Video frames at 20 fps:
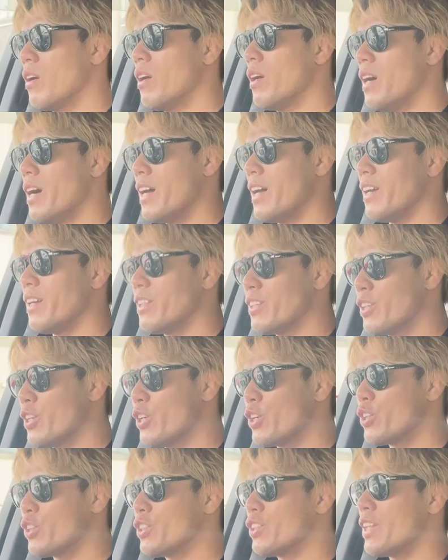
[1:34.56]
はい、と
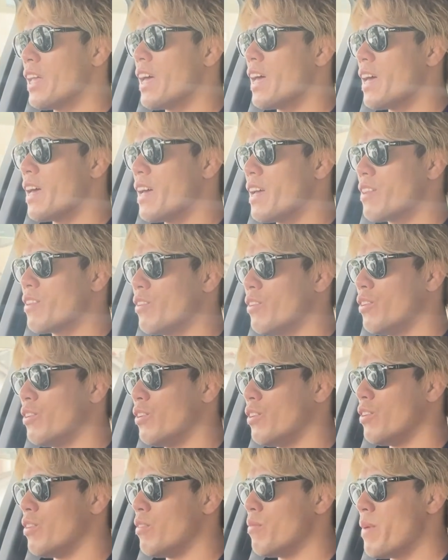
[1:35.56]
いうことで、えっ
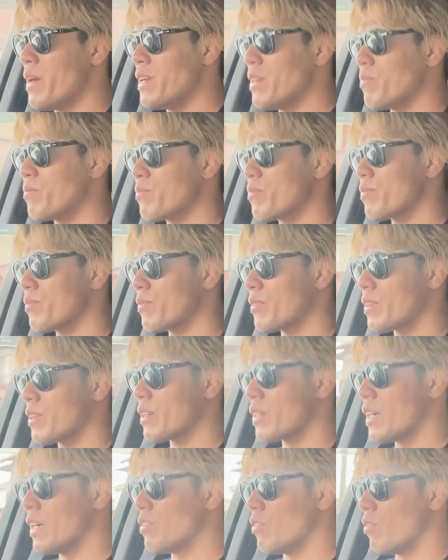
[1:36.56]
と、メイン
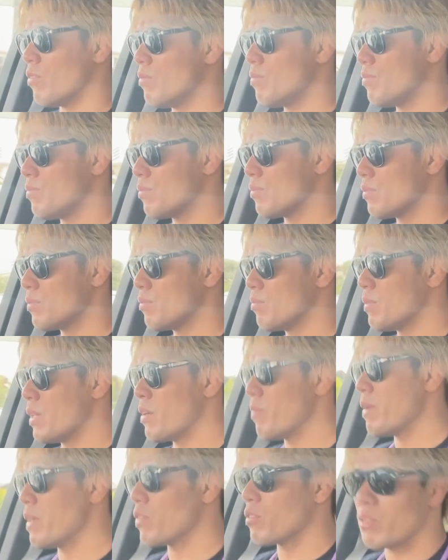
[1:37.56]
カード、
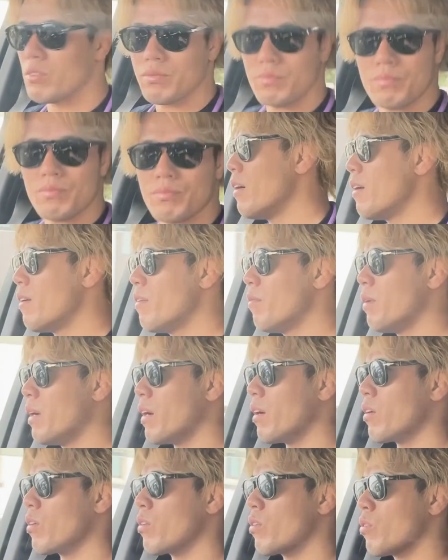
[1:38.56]
メインイベント、
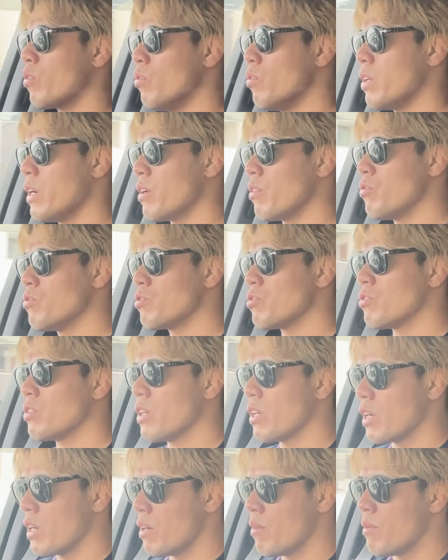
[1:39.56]
まあ、今回よんじゅう
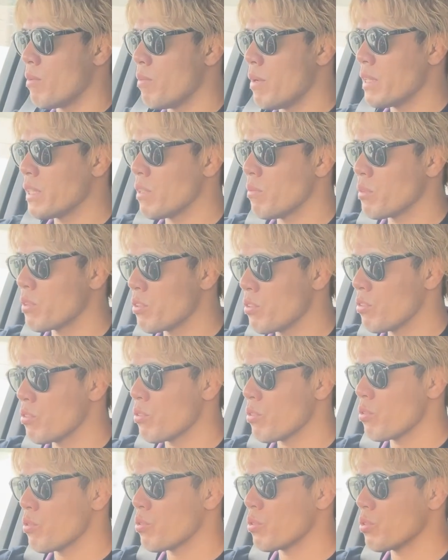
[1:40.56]
にがもうバンタム級
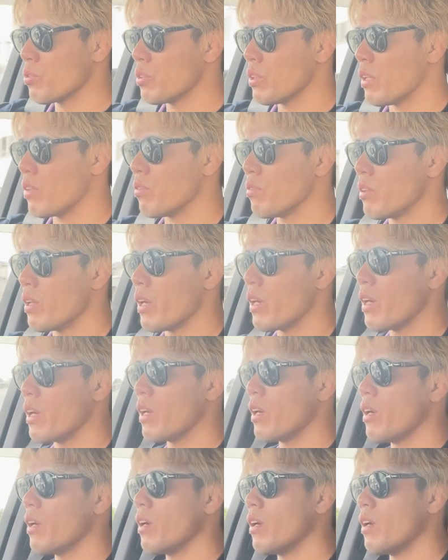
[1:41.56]
ということなので、